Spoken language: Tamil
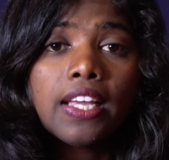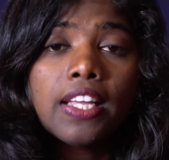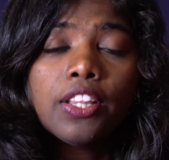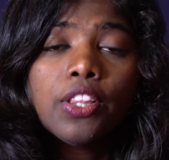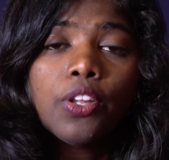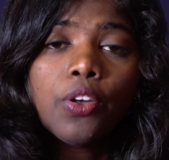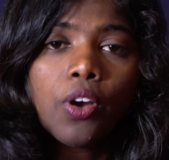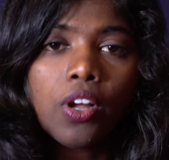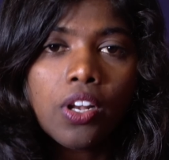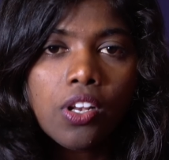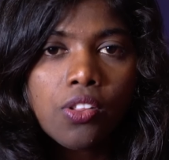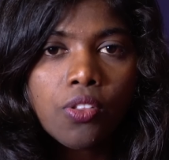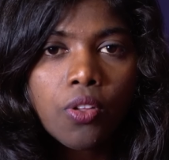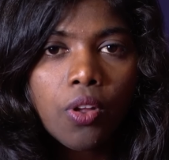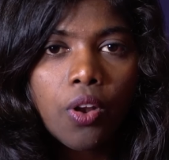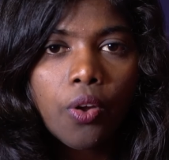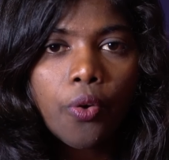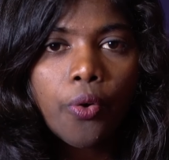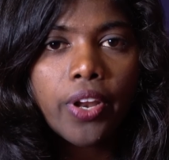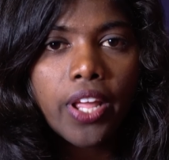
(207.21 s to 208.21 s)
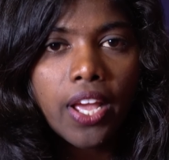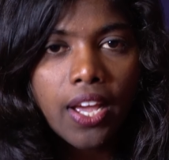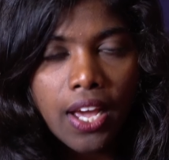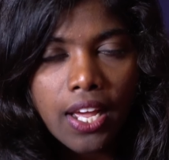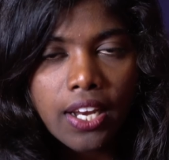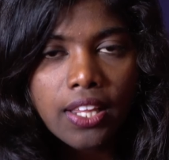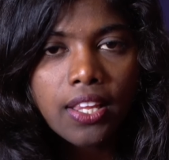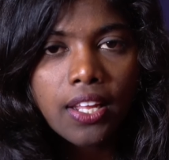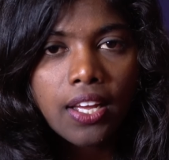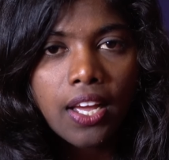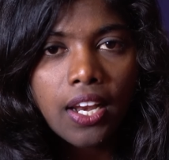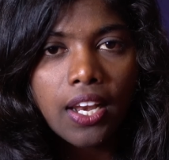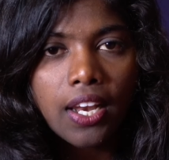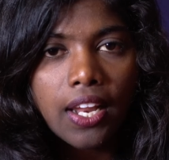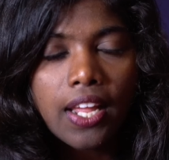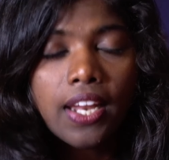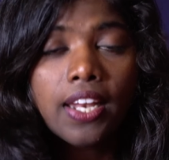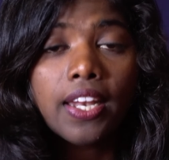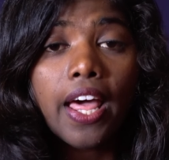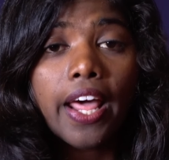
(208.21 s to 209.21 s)
ஹிந்துக்கள்னு சொல்லக்கூடிய
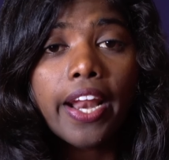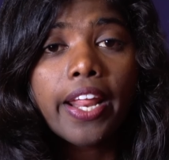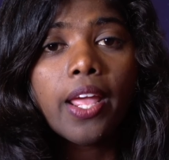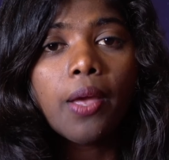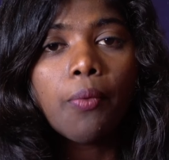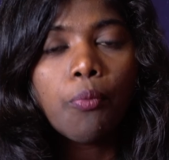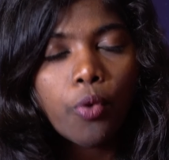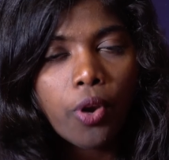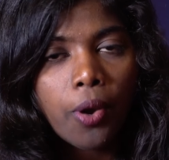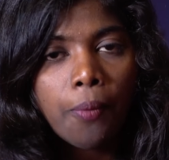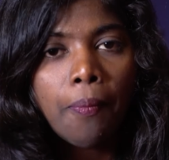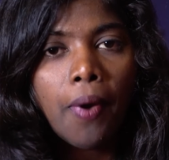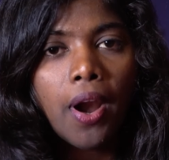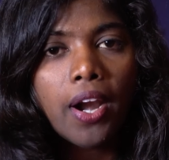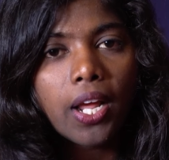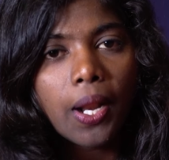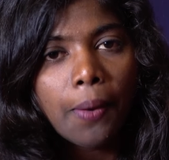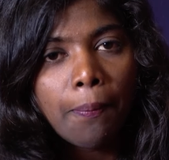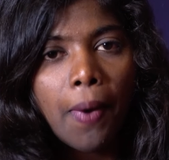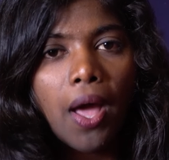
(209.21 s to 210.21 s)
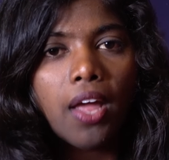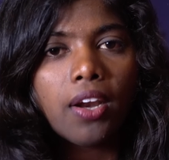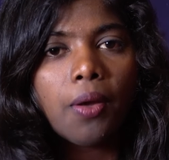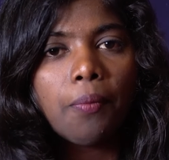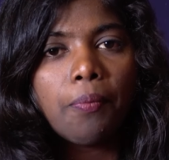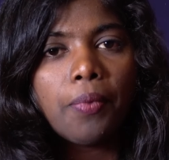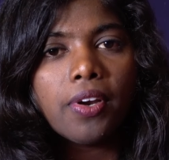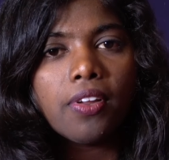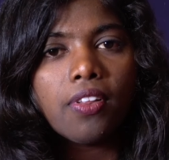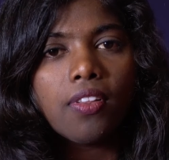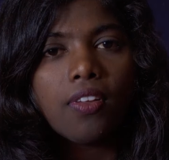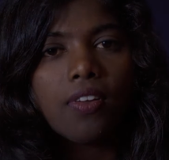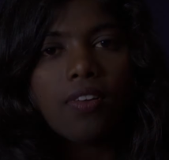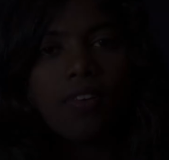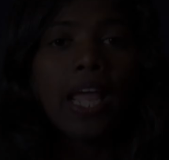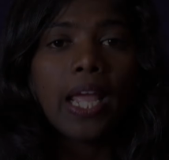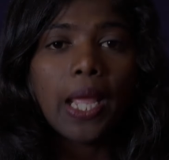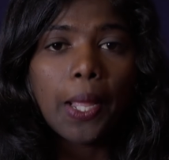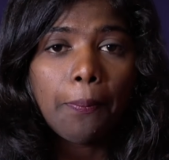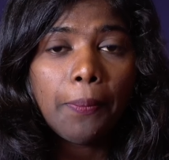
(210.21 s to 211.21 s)
கருத்துக்கள்லே நிறைய முரண்பாடுகள் பார்க்கப்படுது
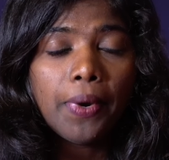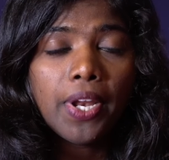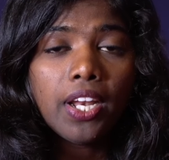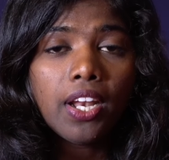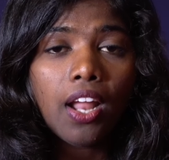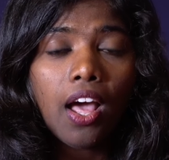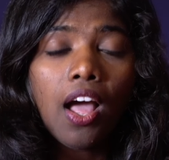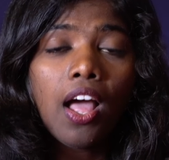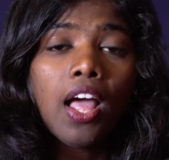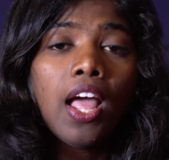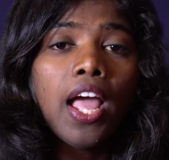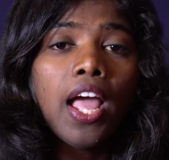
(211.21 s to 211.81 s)
எப்படின்னா